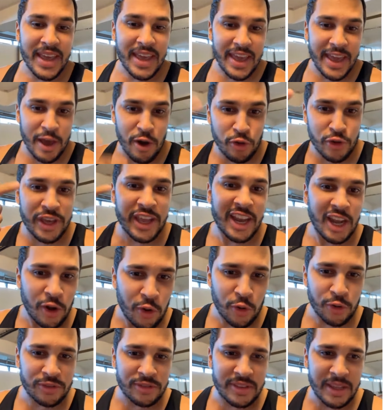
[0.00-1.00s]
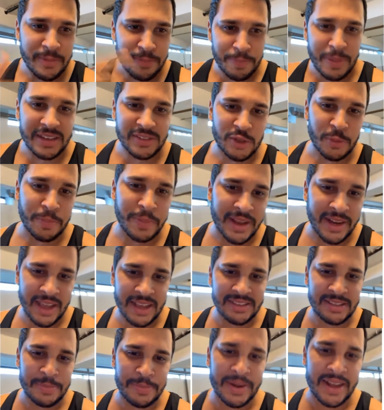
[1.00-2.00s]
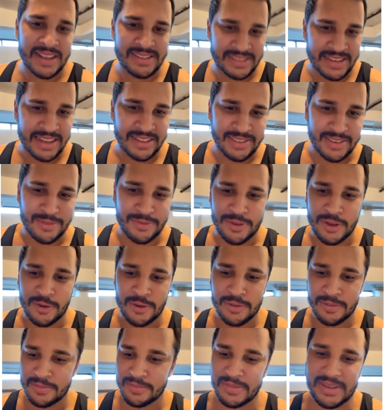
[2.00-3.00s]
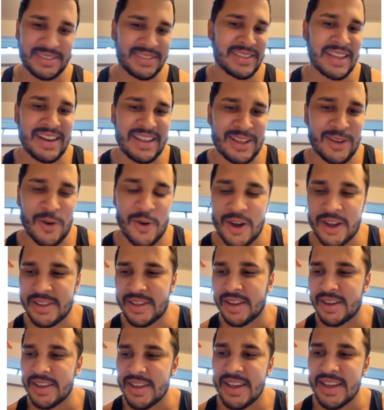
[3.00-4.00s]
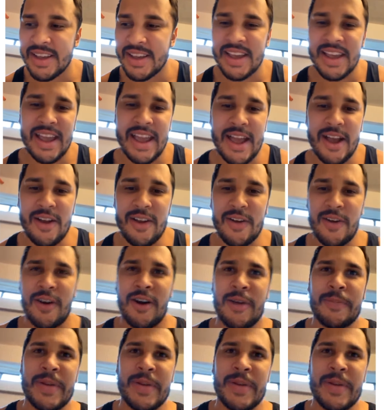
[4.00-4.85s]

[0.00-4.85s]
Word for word: Eu que lute pra superar esse presente, viu? Misericórdia. Ó,